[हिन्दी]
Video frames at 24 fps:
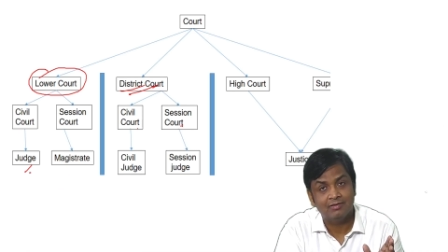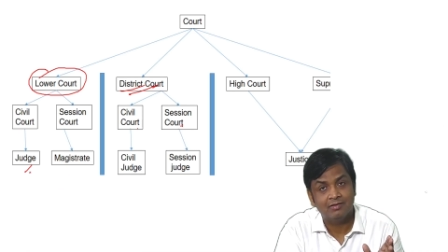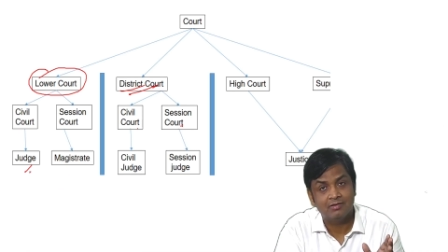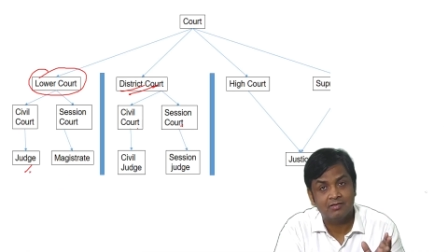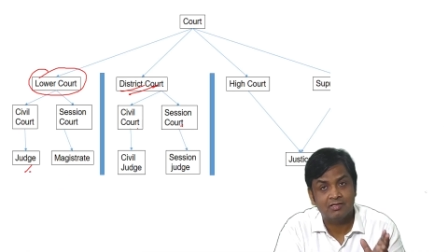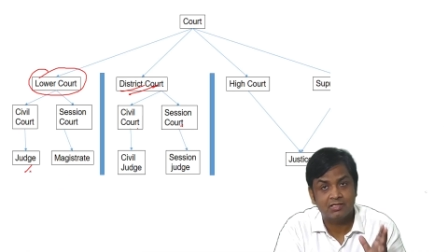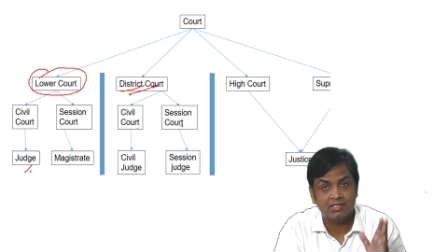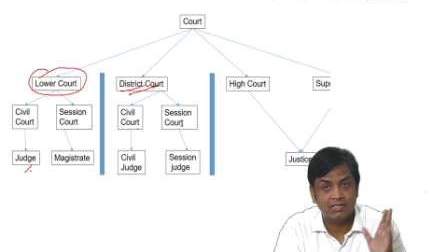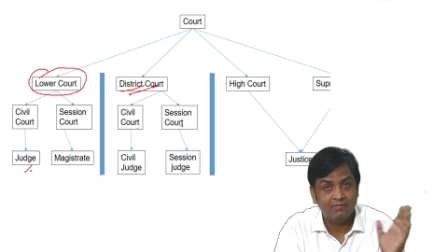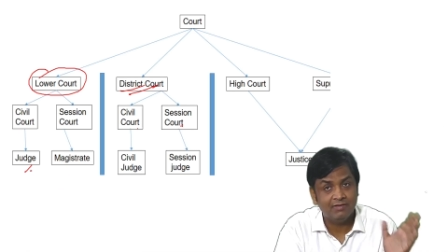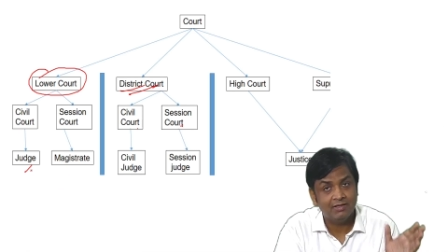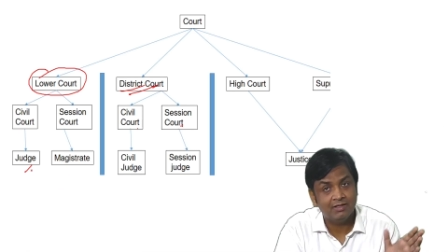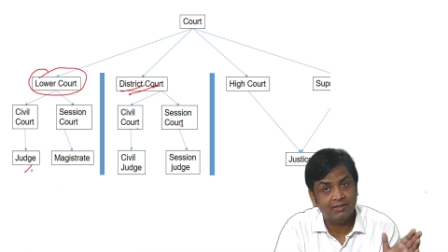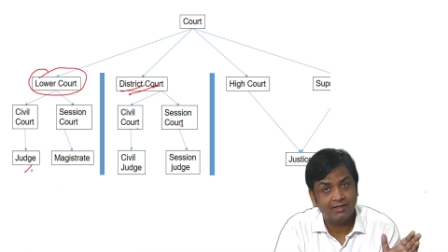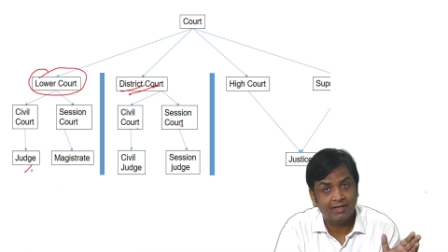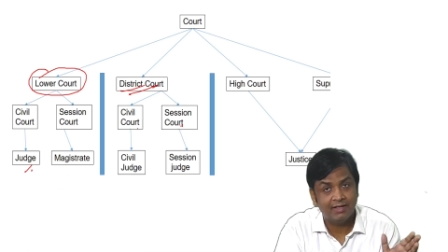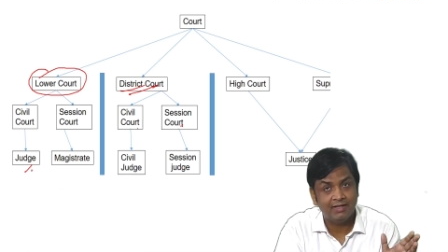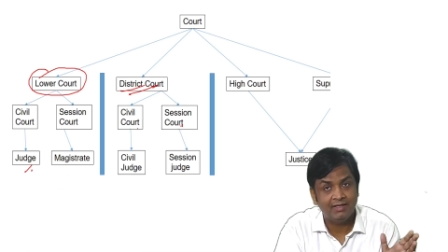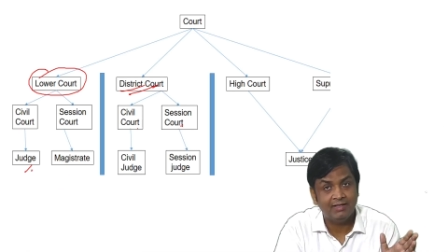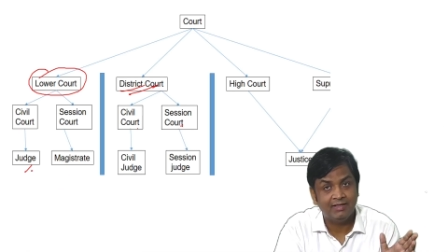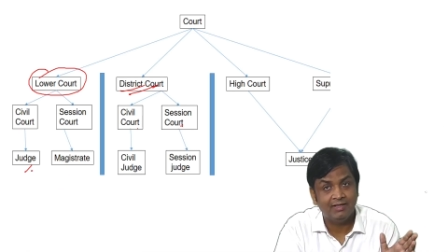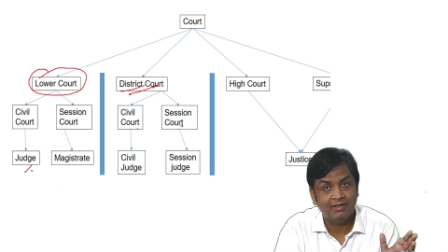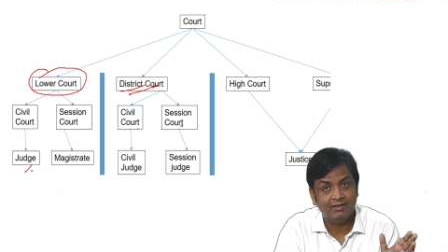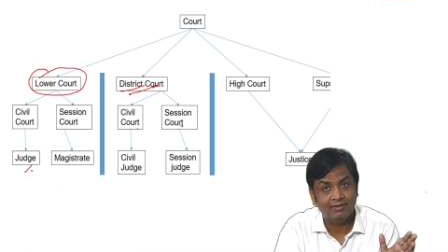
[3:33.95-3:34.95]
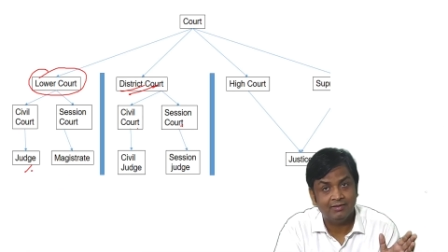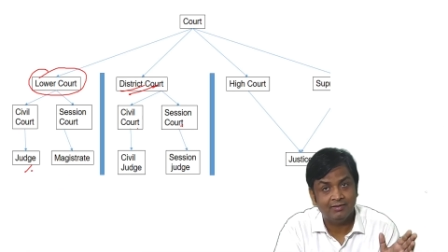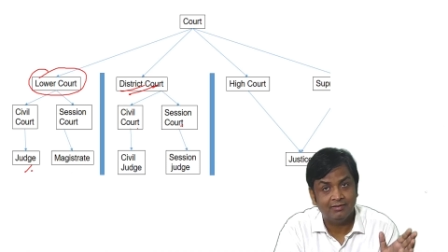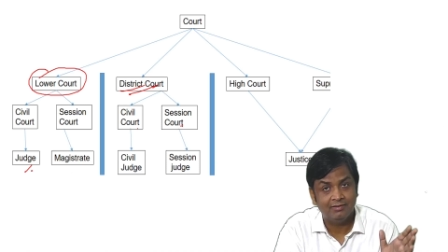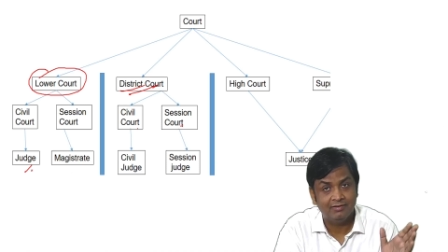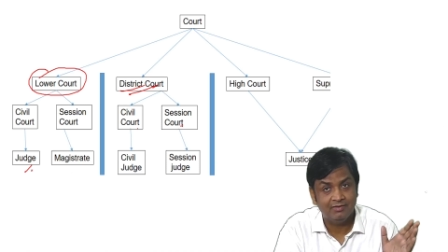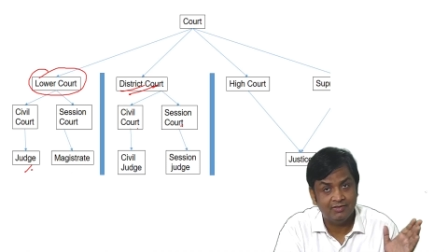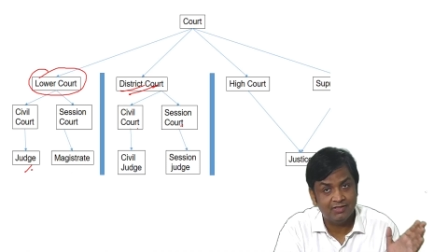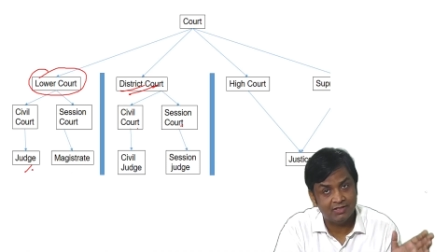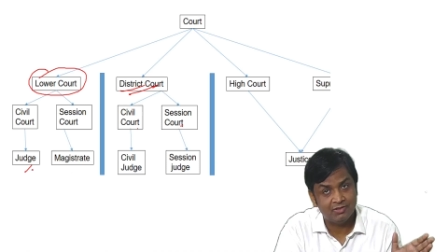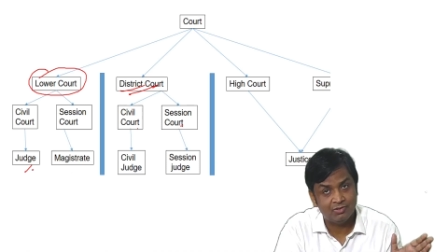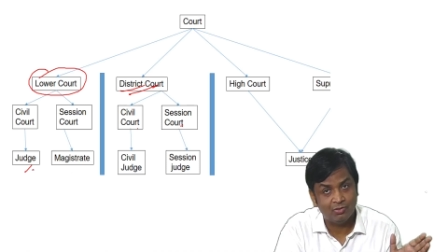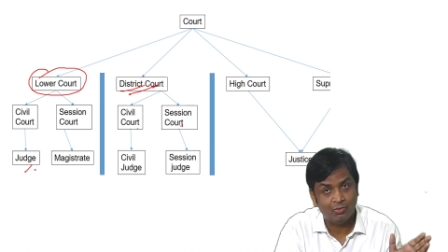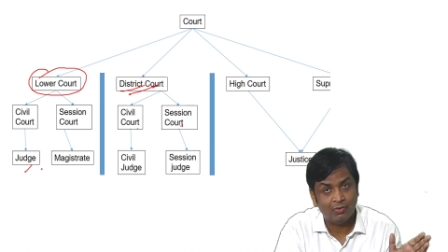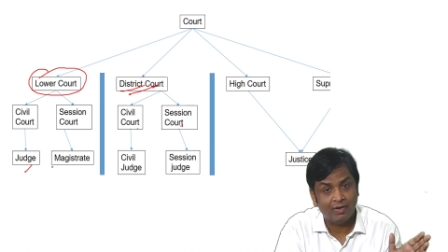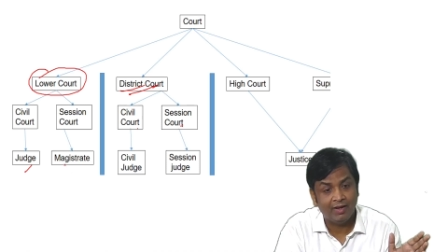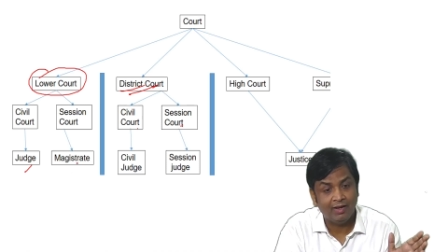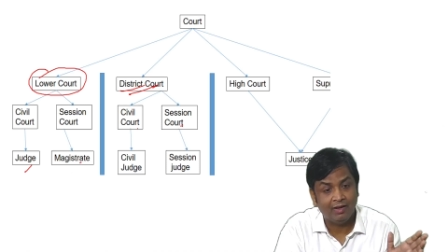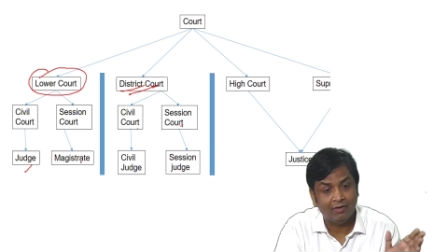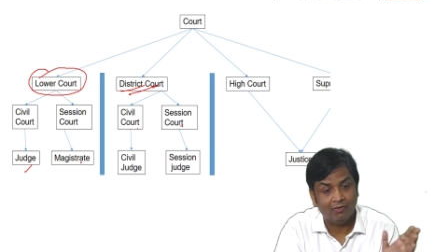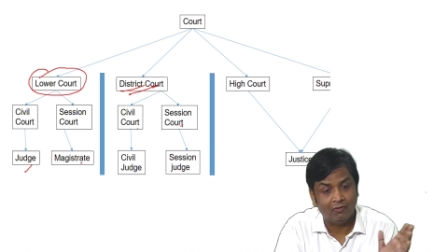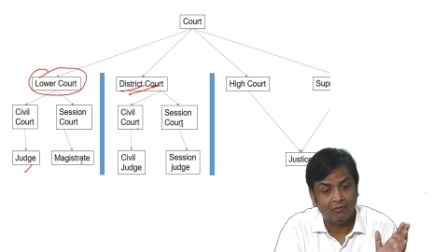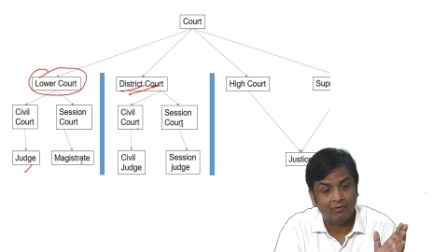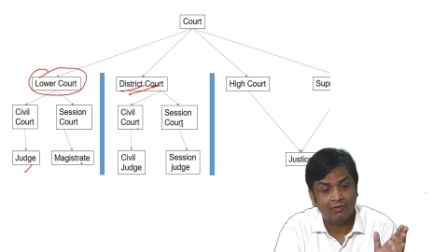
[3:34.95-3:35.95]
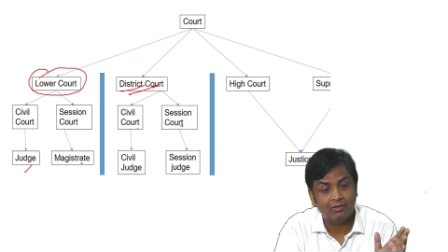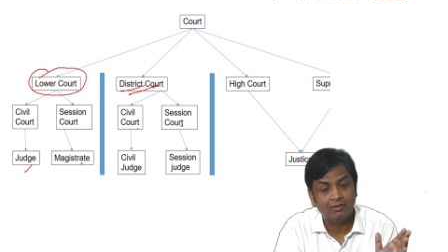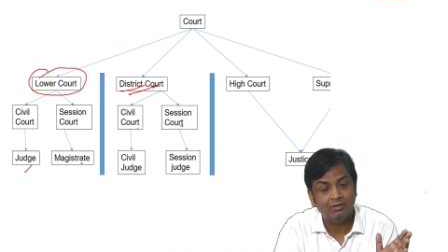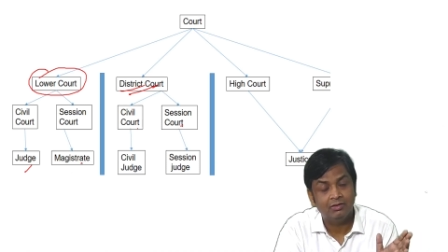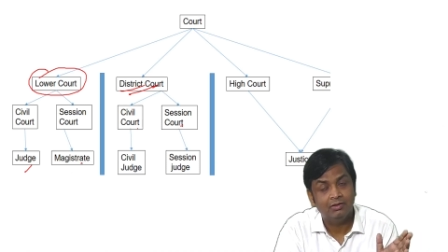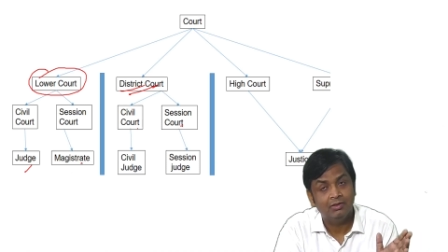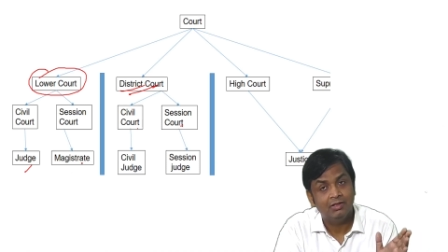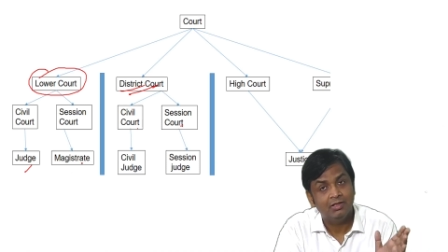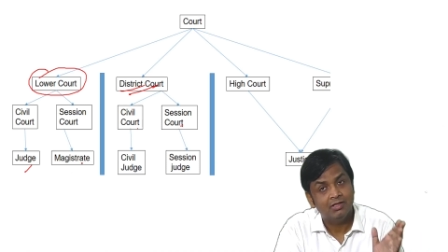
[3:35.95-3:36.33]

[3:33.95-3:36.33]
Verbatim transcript: सिविल के लिए जज हो गए और